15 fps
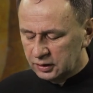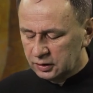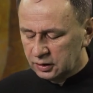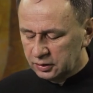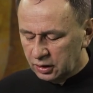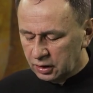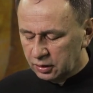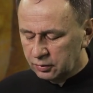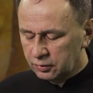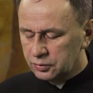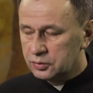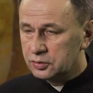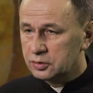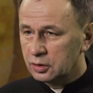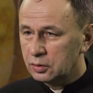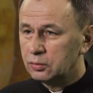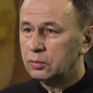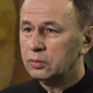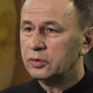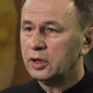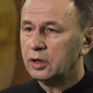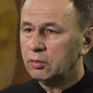na niego
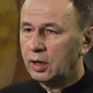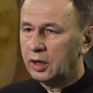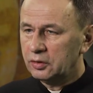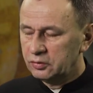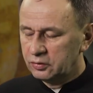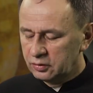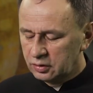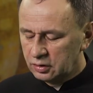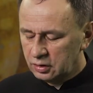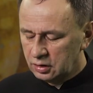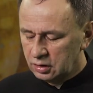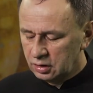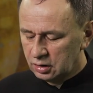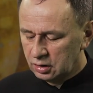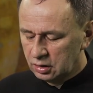szczególne łaski.